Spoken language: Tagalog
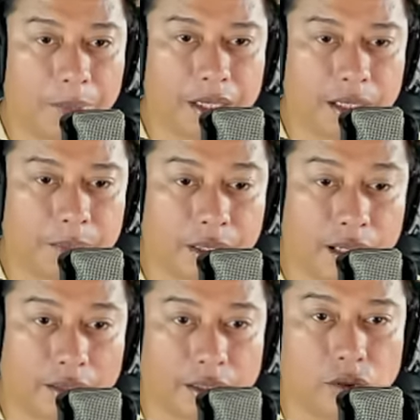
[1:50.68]
Aminin man
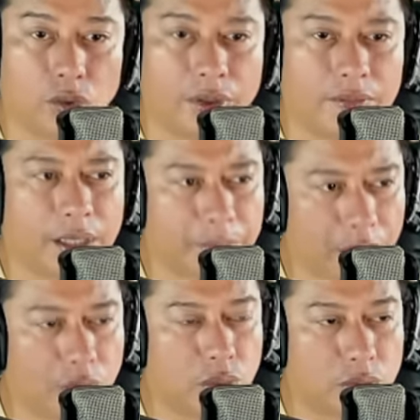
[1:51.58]
natin o hindi
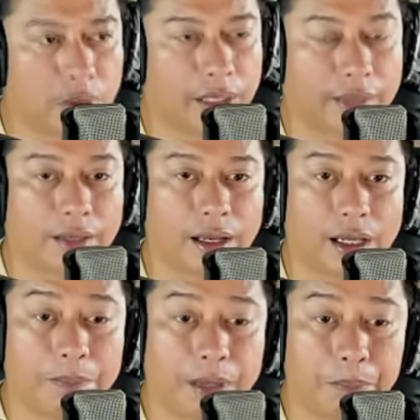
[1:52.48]
mga utol, eh
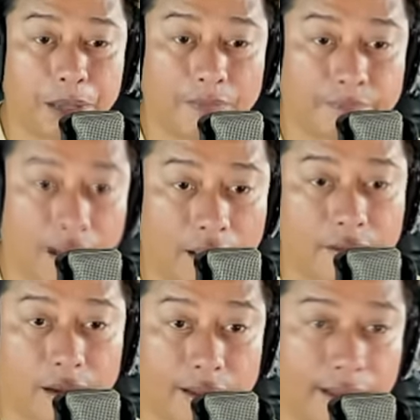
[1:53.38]
talagang may banta
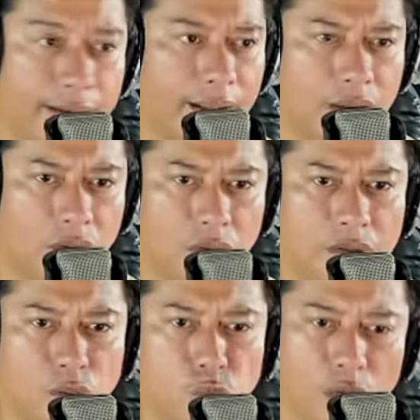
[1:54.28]
ng gera o
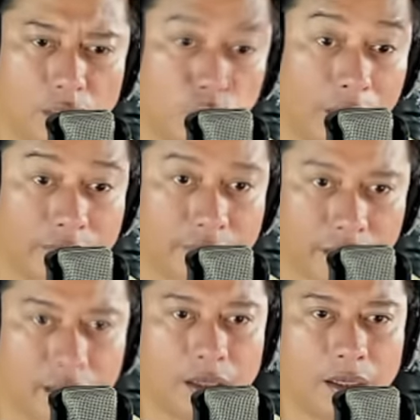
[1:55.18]
ng World War
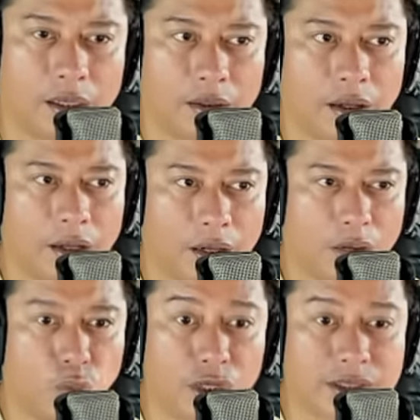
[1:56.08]
3
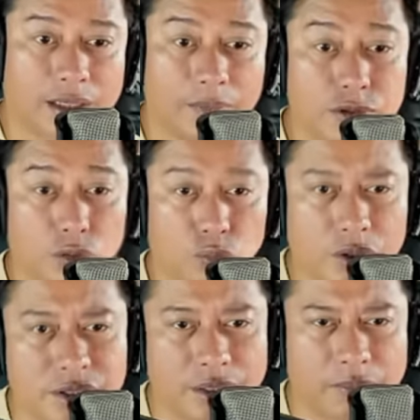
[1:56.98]
uh, worst comes to
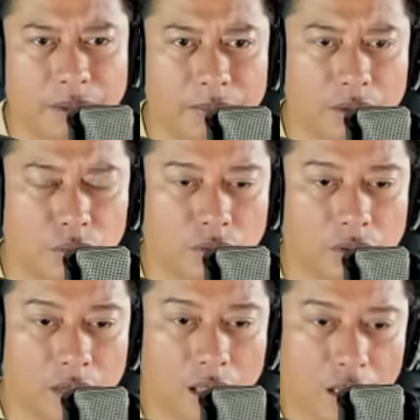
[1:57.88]
worst, 'di ba mga
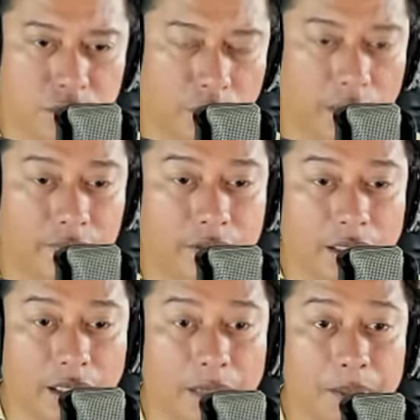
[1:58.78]
utol? So
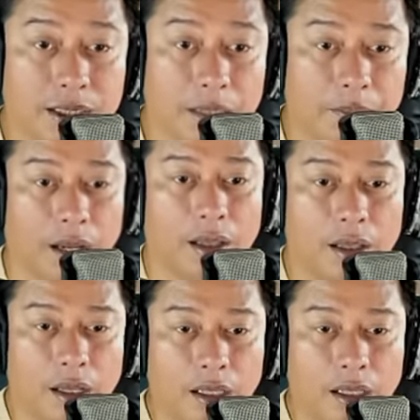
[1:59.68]
hindi rin masama